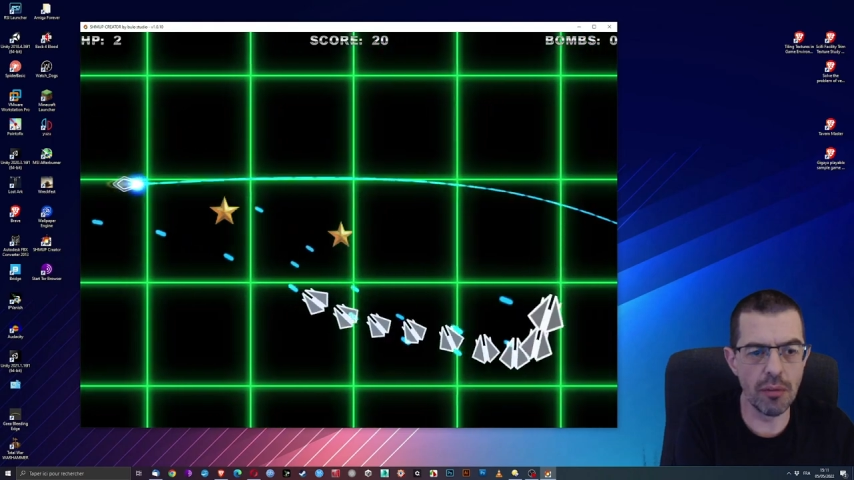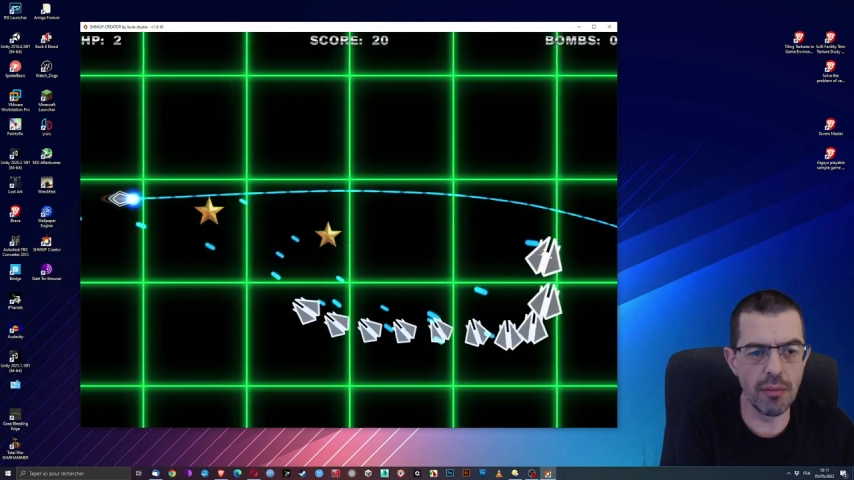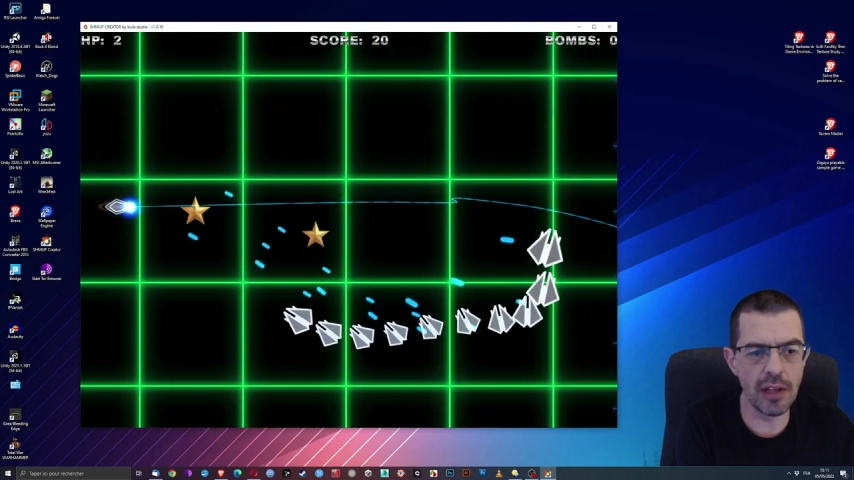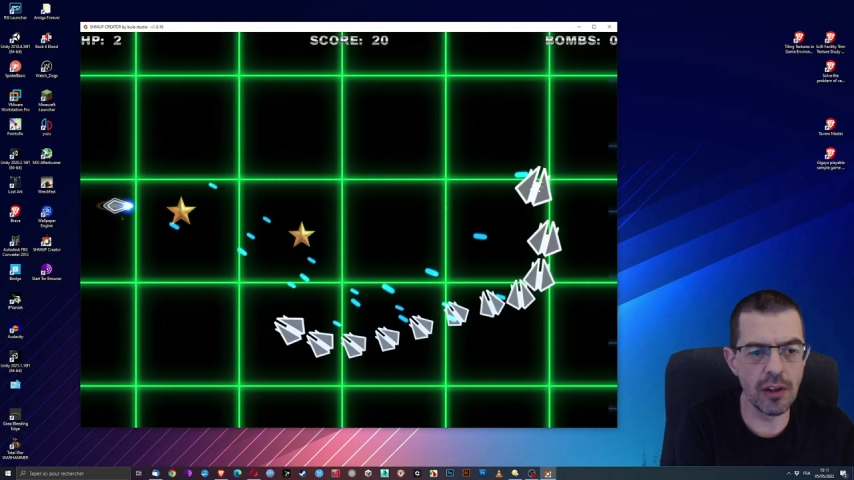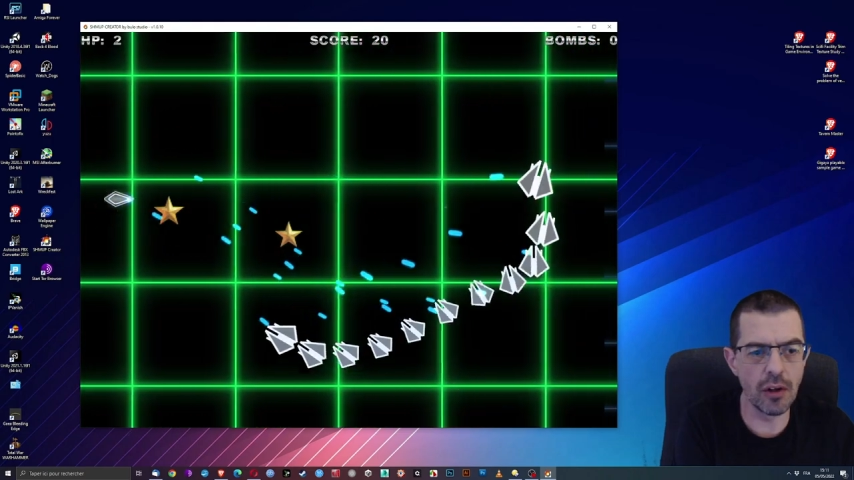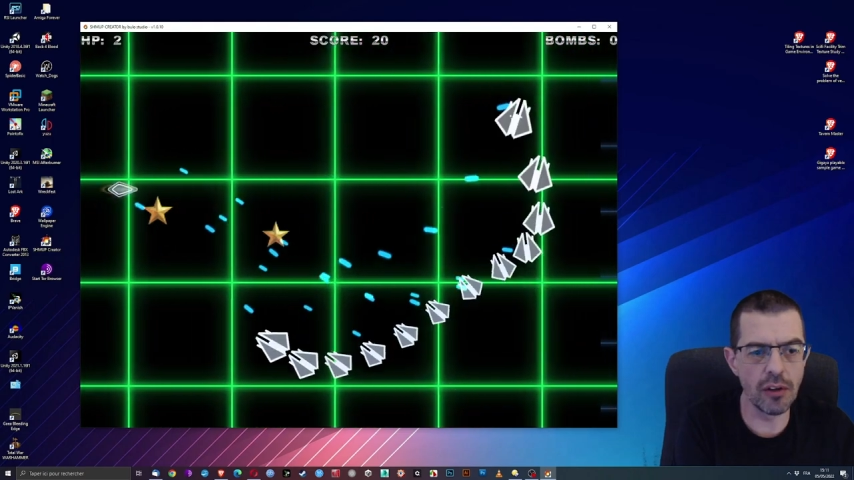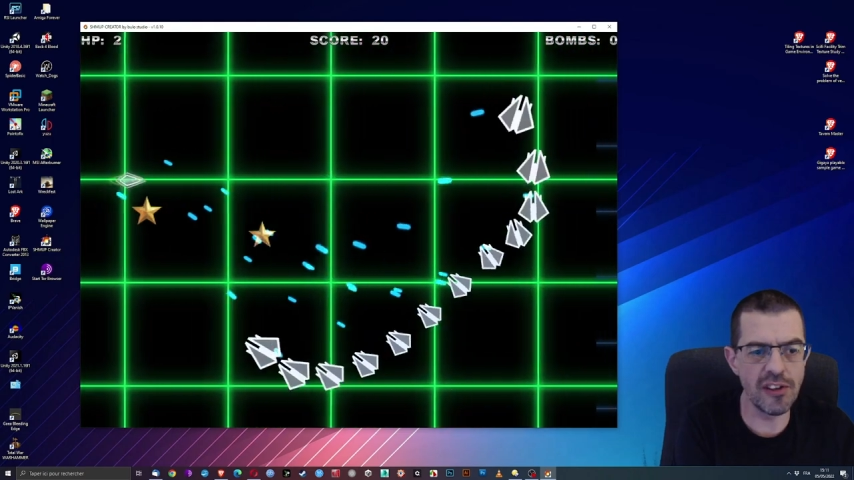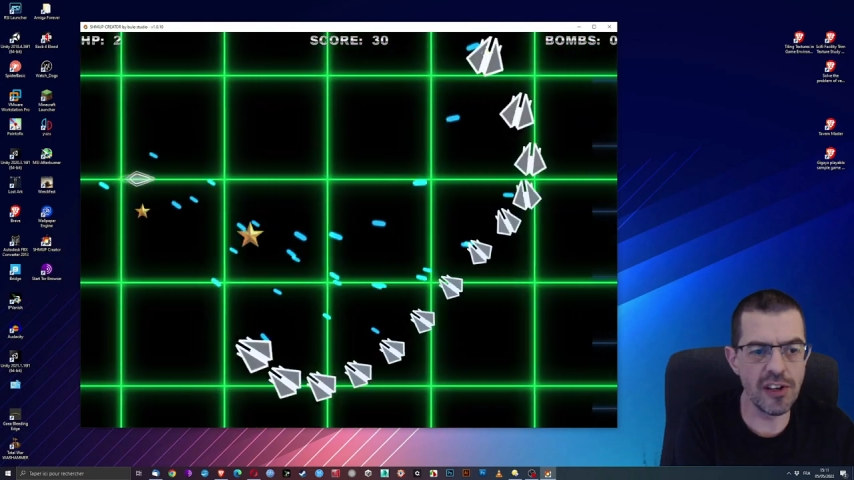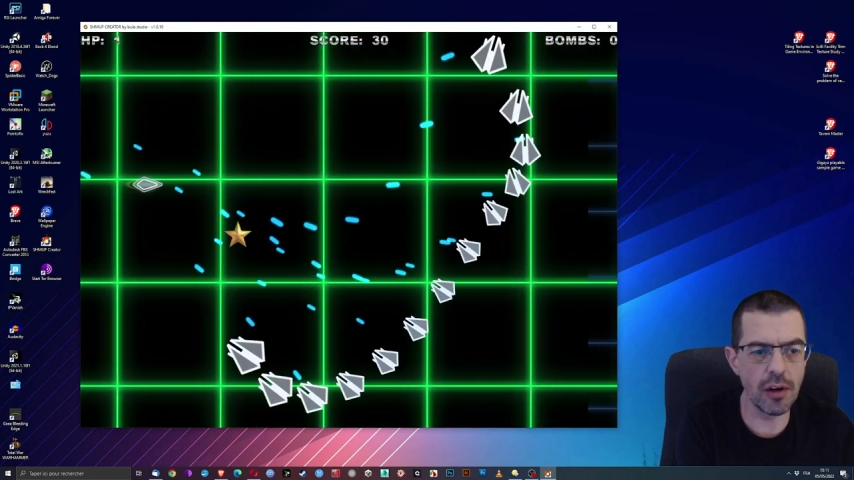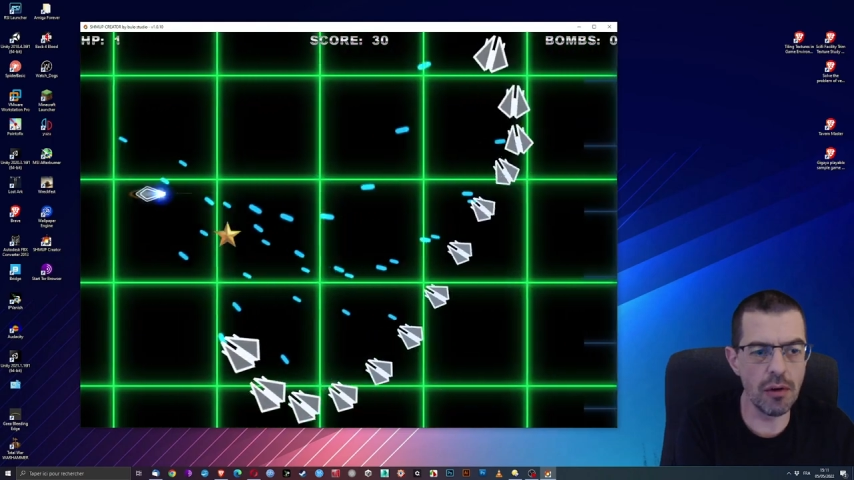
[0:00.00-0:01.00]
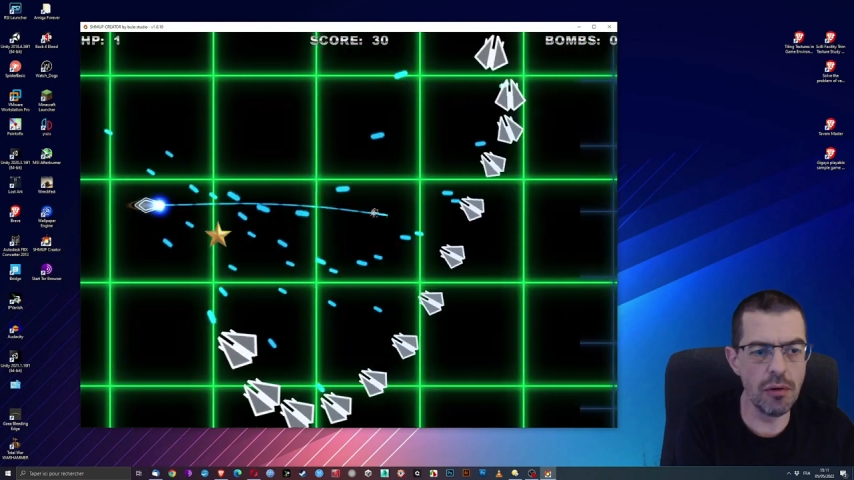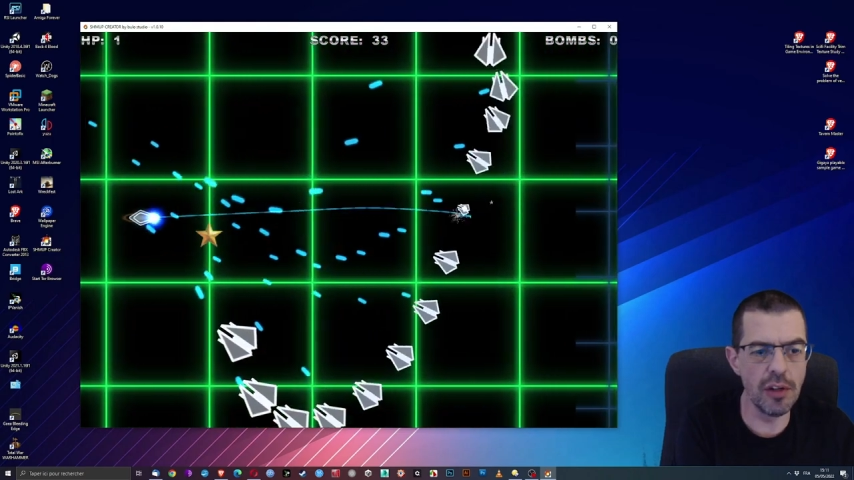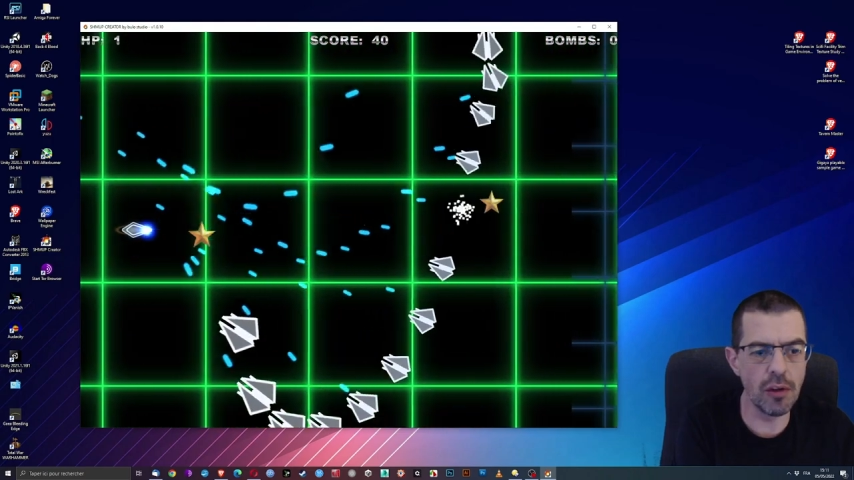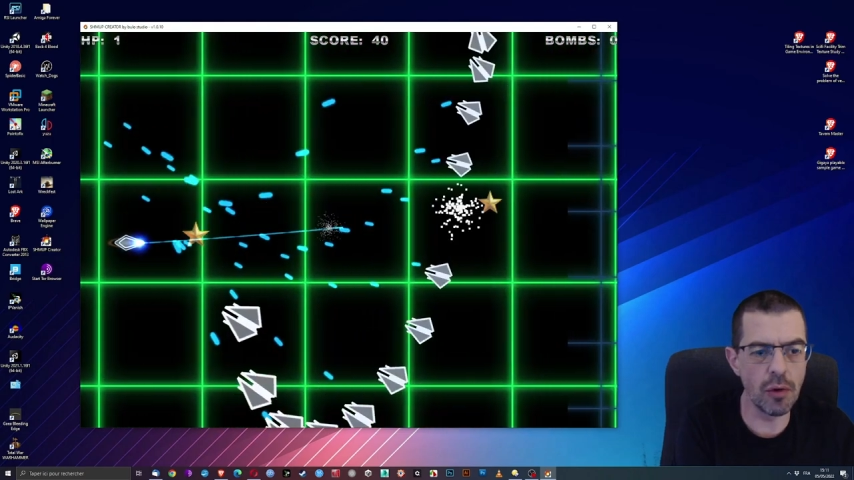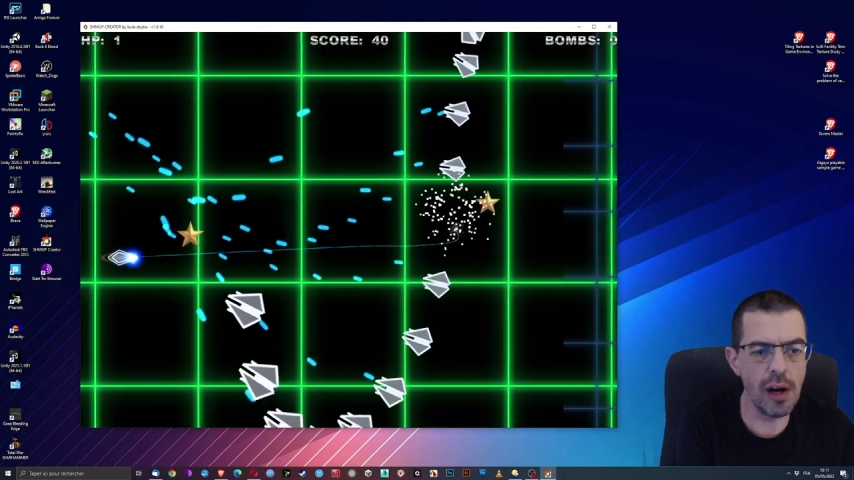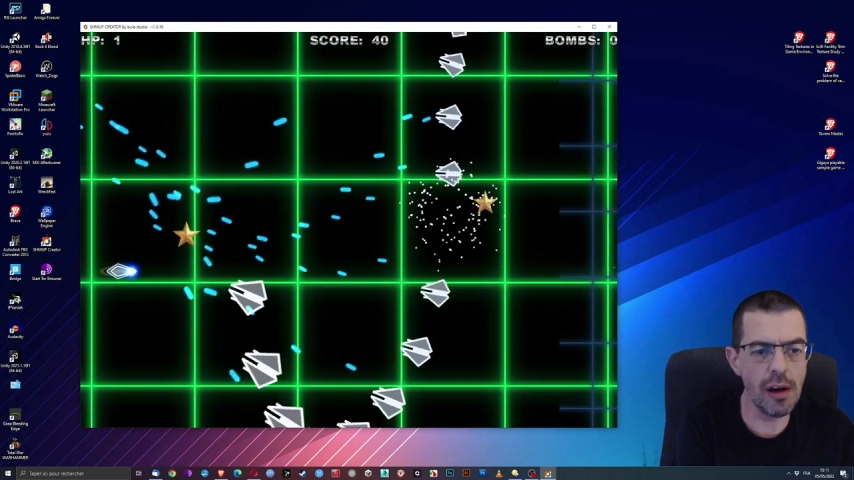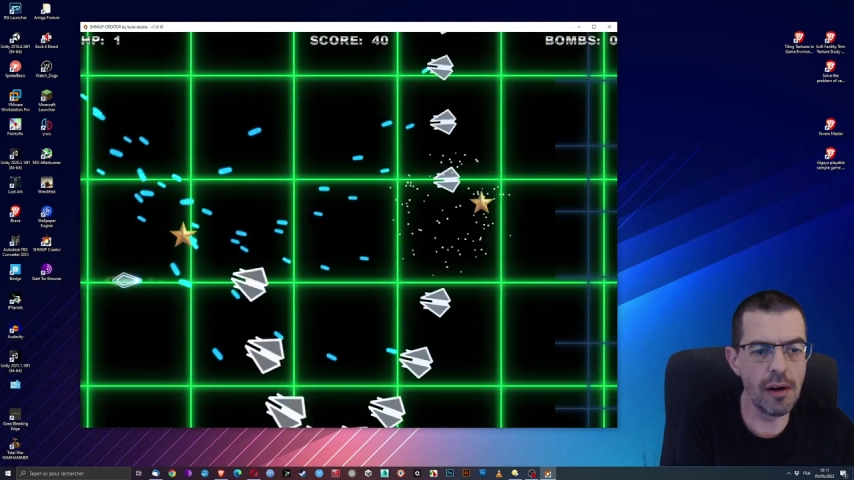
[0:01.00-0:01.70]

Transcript: maintenant tire une étoile.